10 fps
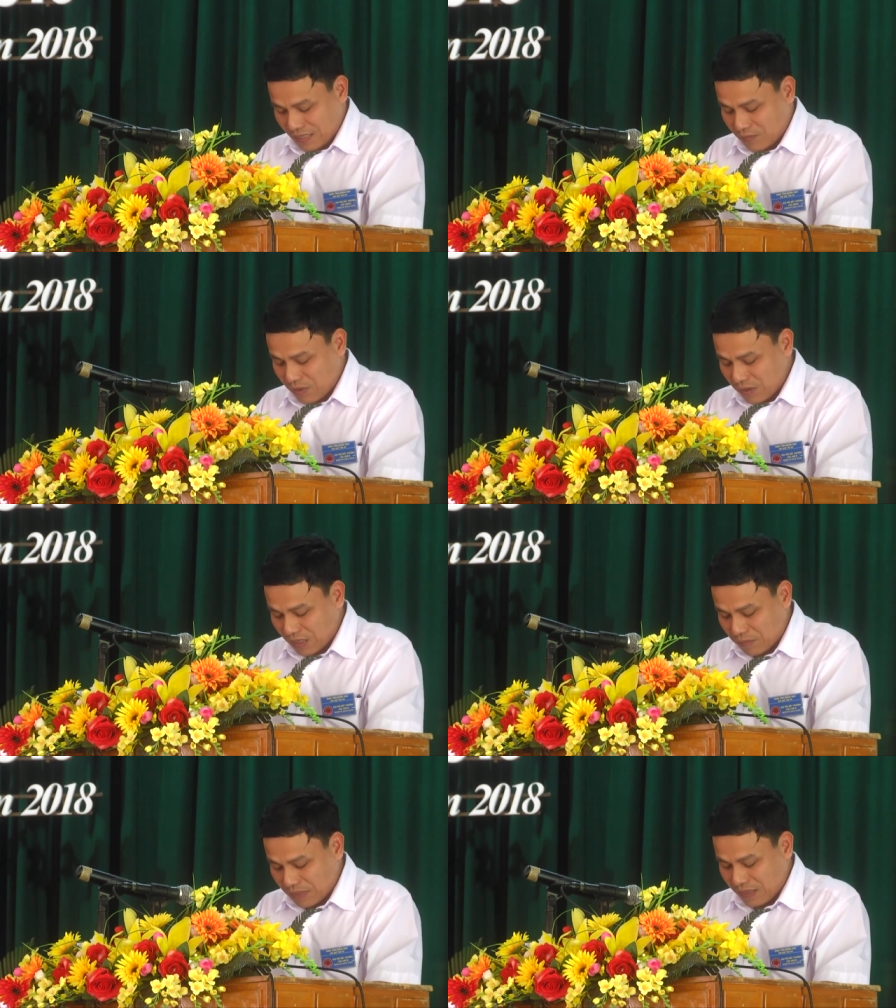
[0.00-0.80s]
xin báo
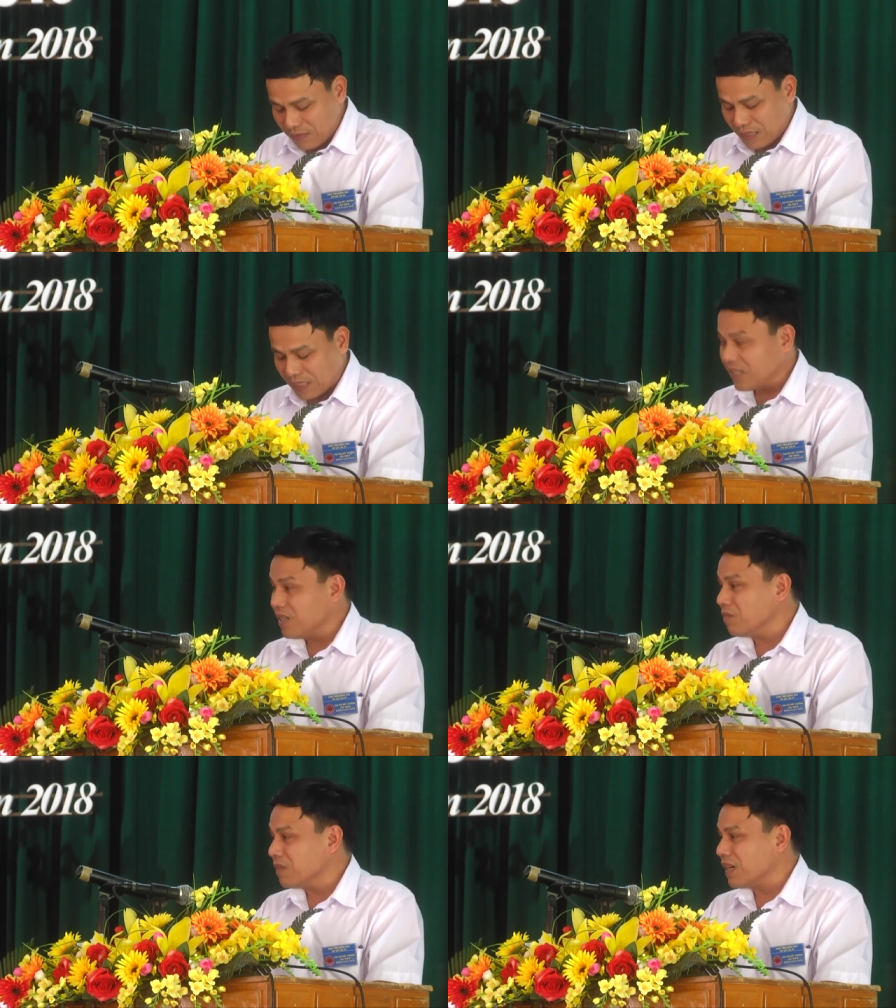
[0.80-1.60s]
các đồng chí và kính
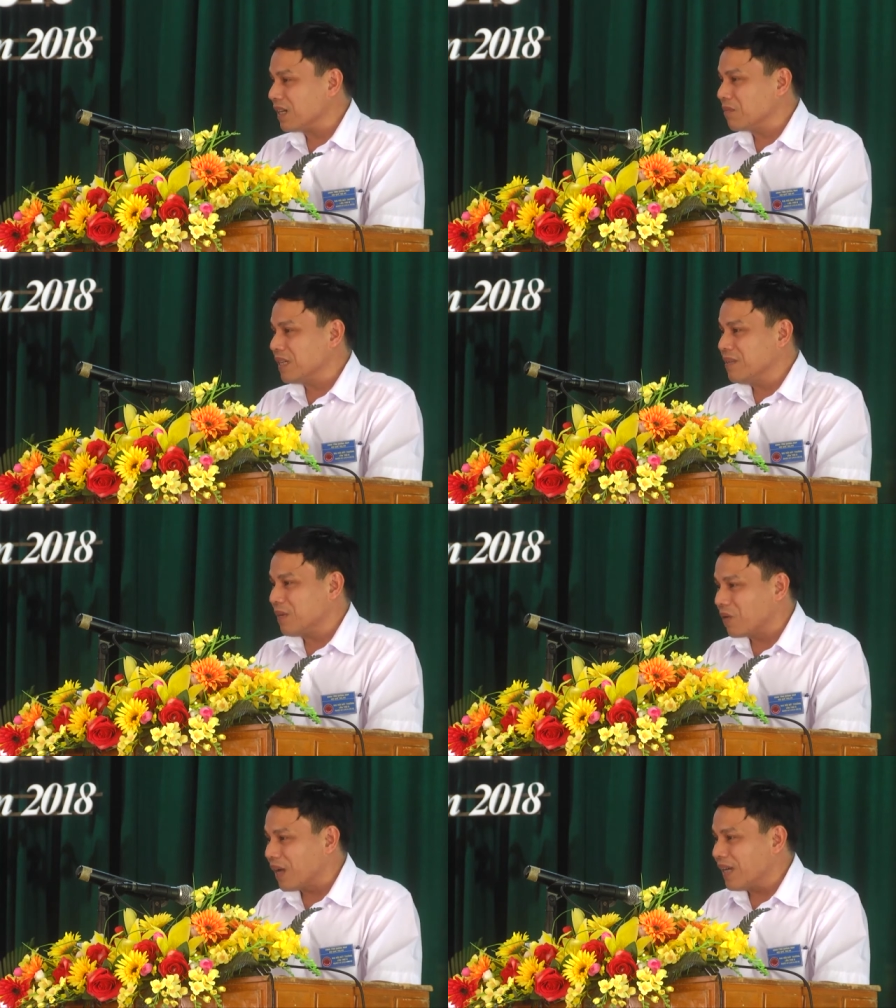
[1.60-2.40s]
chúc các đồng chí
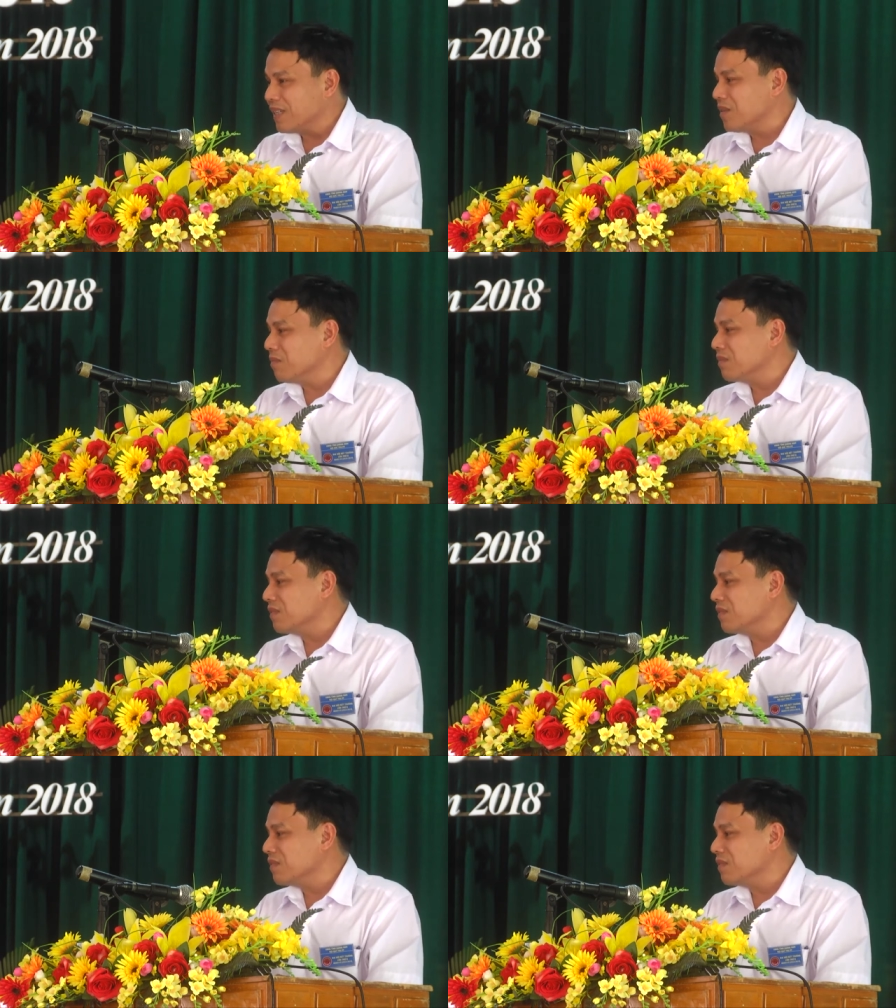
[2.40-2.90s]
mạnh khỏe chúc